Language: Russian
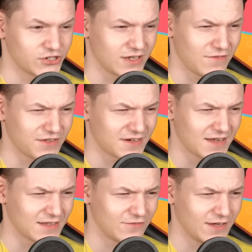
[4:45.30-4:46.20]
же она
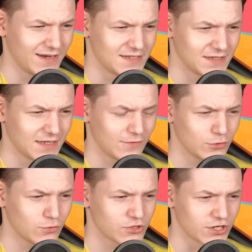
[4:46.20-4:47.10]
всрата выглядит, это
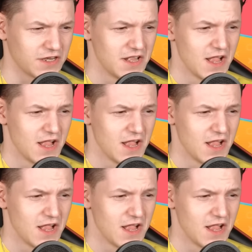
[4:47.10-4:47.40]
вот тоже.